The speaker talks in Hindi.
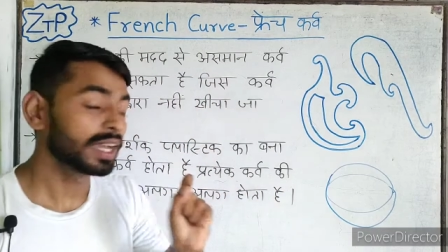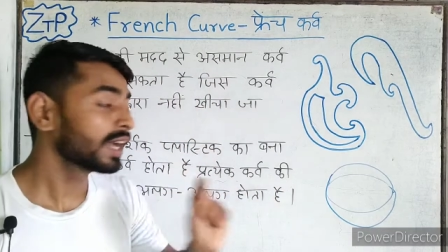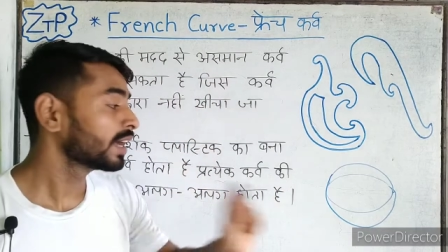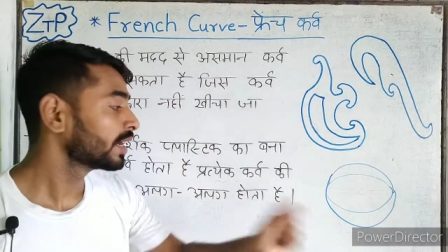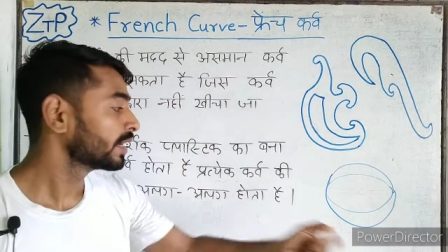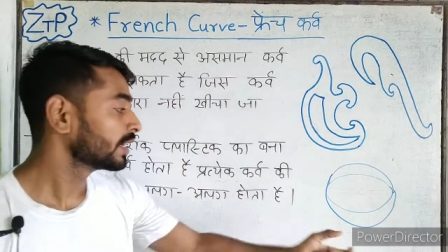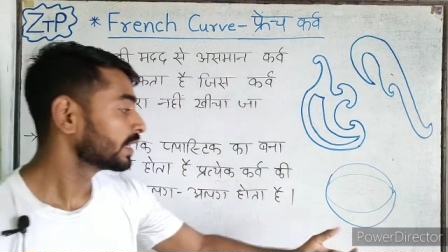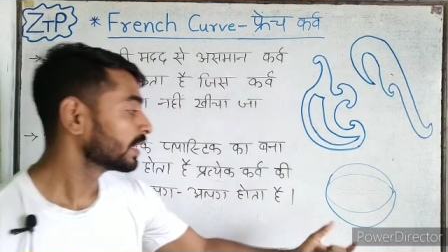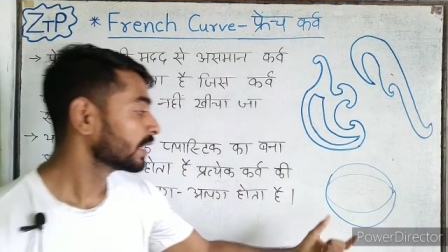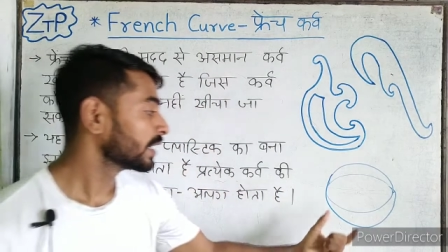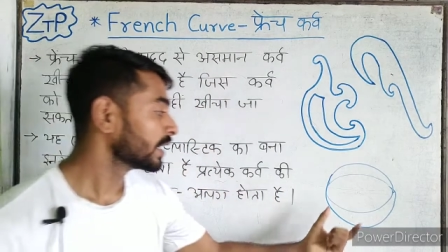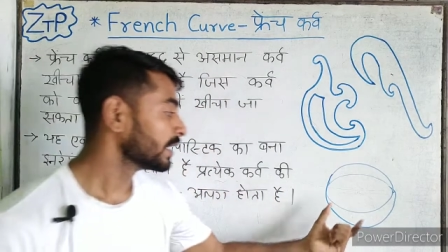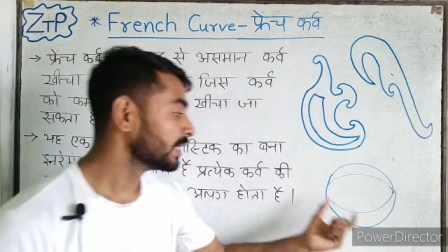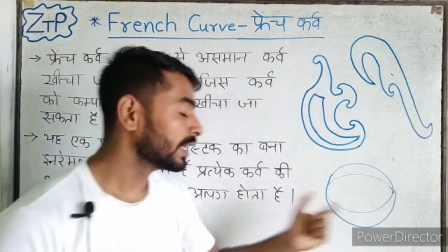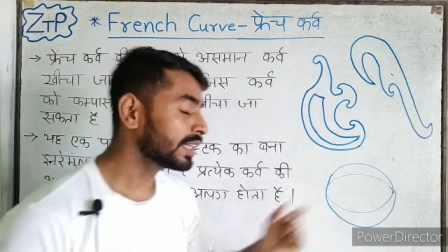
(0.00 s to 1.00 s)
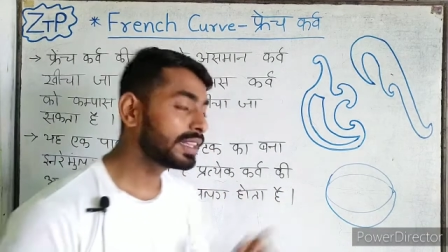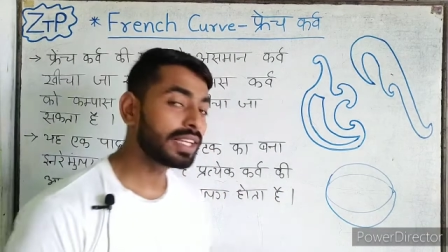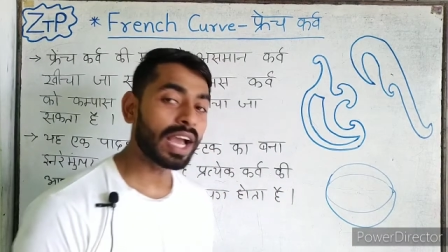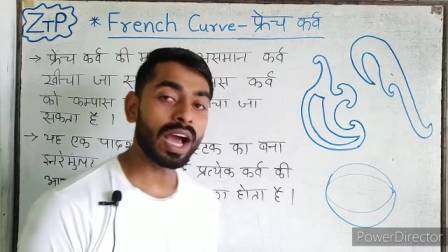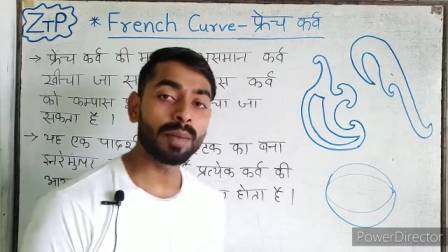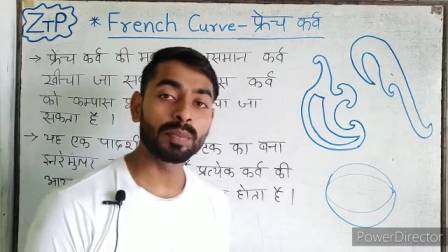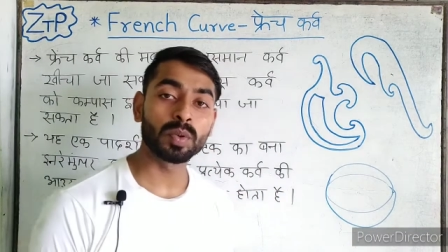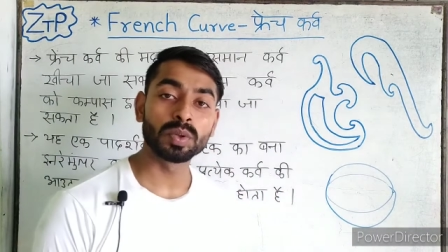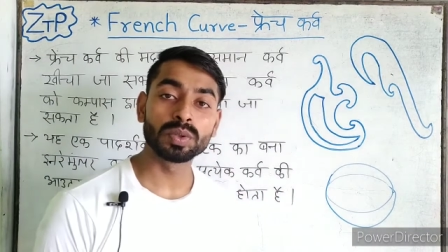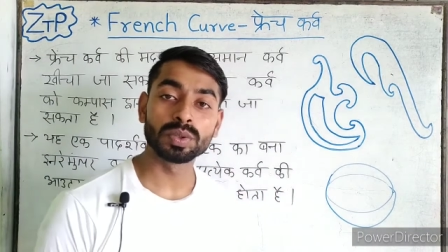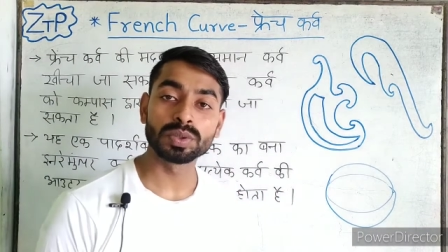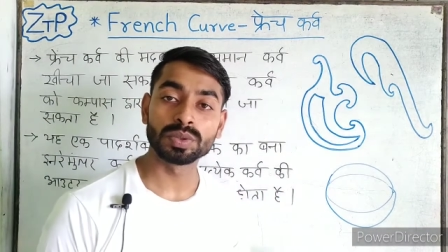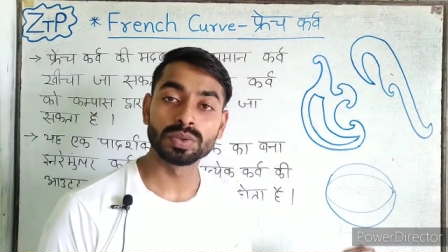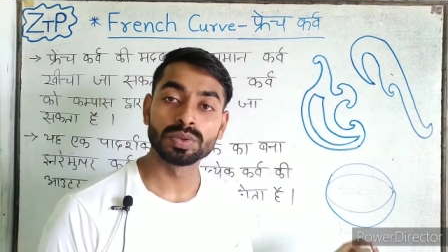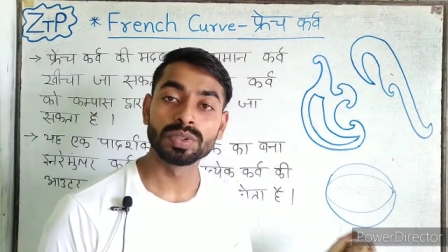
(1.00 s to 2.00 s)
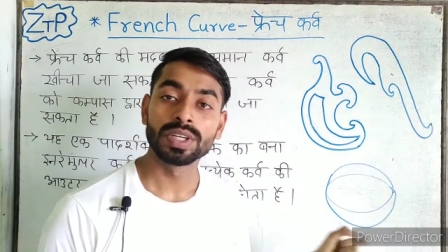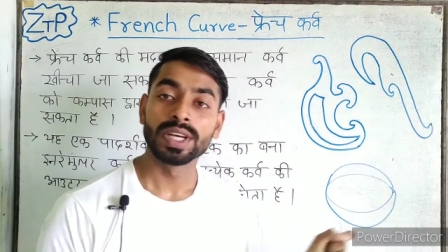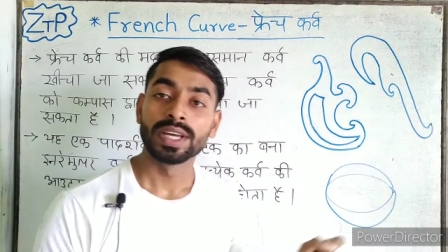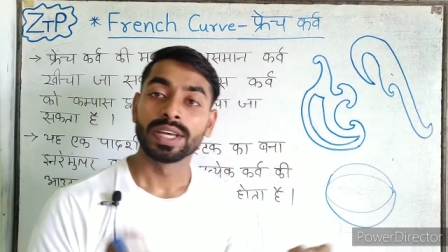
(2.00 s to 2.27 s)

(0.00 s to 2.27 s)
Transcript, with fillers: या यदि आपको दोस्तों